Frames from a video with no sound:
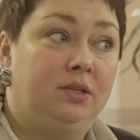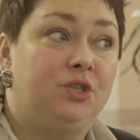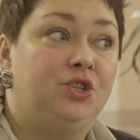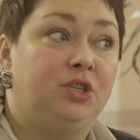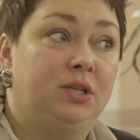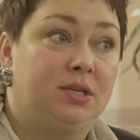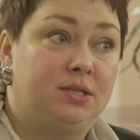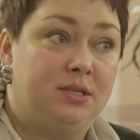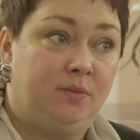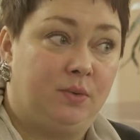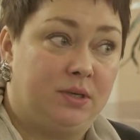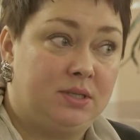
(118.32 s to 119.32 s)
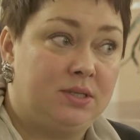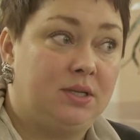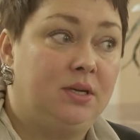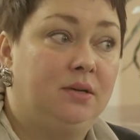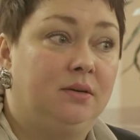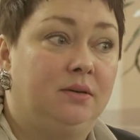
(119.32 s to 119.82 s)
начала заниматься
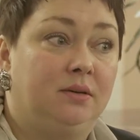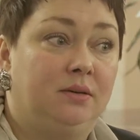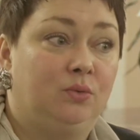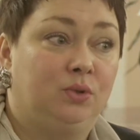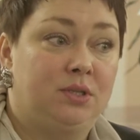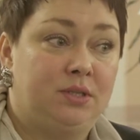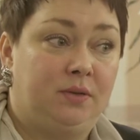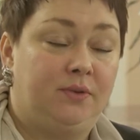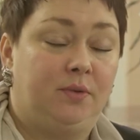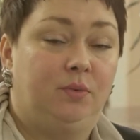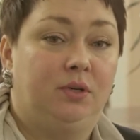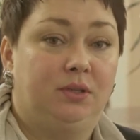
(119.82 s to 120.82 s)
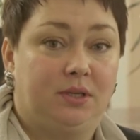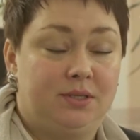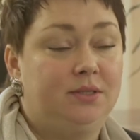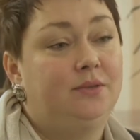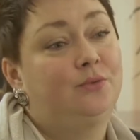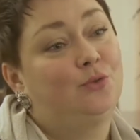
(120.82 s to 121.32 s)
э, у Татьяны Ефремовны
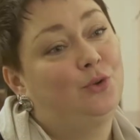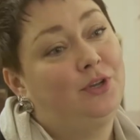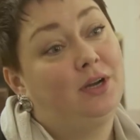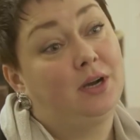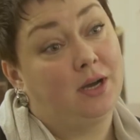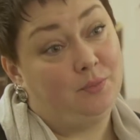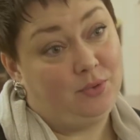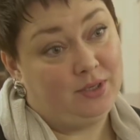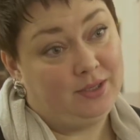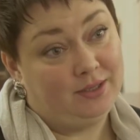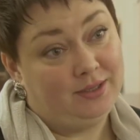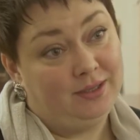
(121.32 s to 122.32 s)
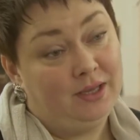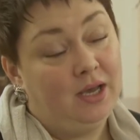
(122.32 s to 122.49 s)
Холодилы в хоре «Капельки».